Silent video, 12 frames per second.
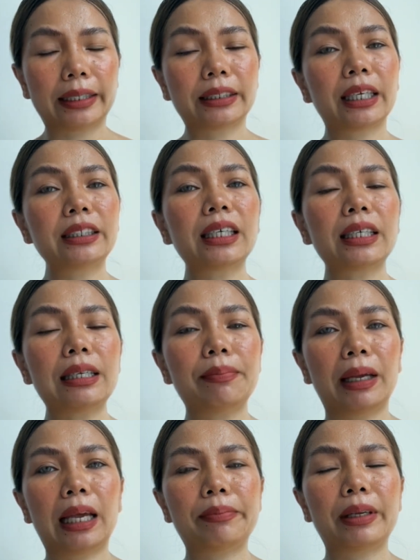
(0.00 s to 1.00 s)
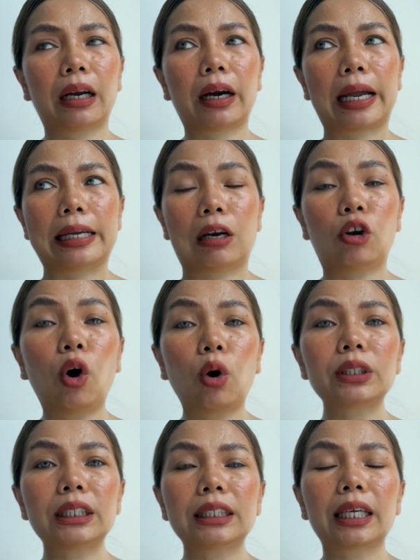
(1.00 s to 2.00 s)
ฉันจะอิ่มเอมอย่างไรลอง
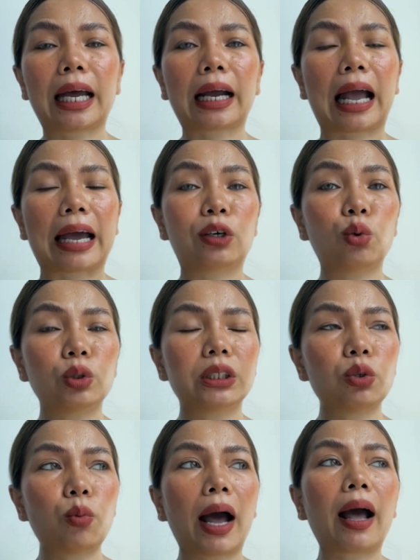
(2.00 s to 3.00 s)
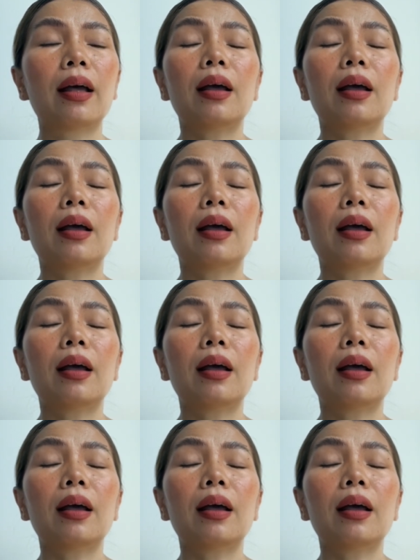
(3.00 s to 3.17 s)
จินตนาการดูซิว่า